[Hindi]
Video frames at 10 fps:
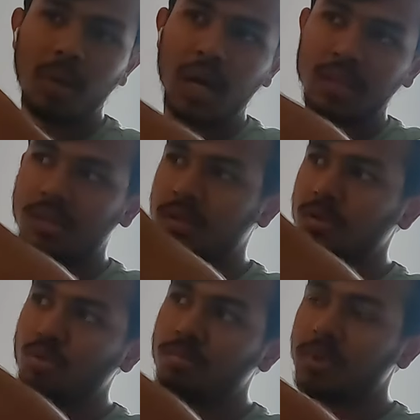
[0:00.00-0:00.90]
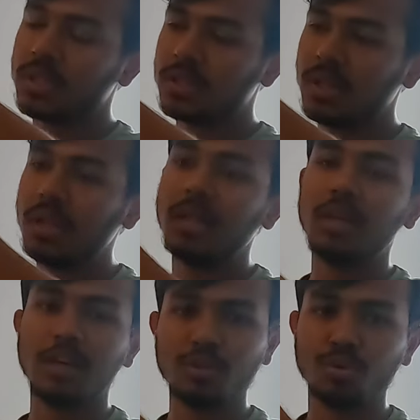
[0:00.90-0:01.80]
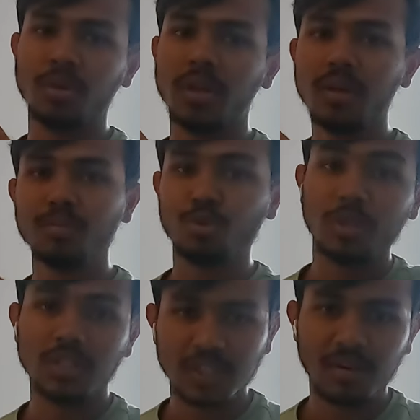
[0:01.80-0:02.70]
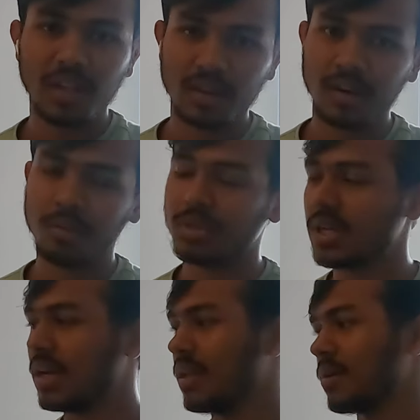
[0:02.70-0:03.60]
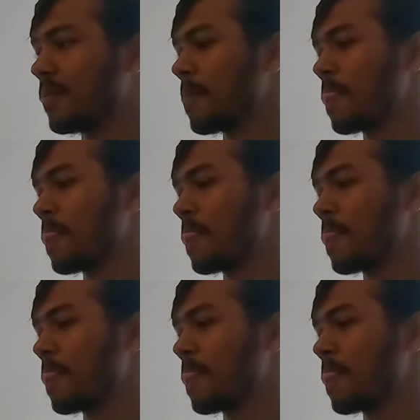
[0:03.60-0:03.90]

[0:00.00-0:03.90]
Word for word: बाथरूम में से लीकेज हो रही है जो नीचे वाले के घर में जा रही है